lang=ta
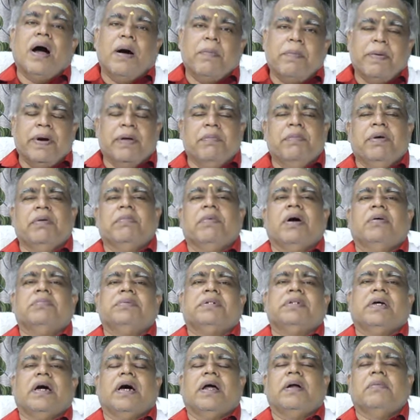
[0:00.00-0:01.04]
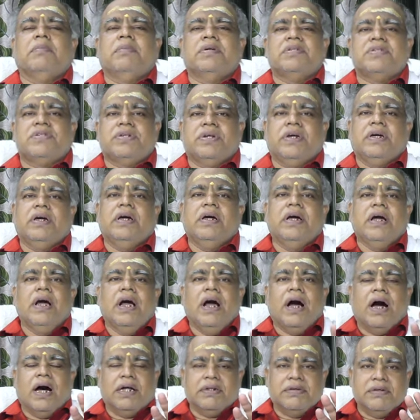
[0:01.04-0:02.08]
அப்படி மீமாம்சா ஆரம்பித்து
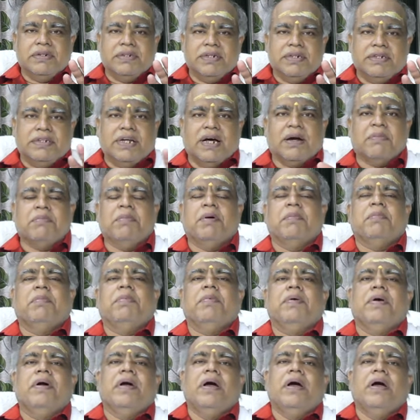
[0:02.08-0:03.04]
அது வந்து தர்மம்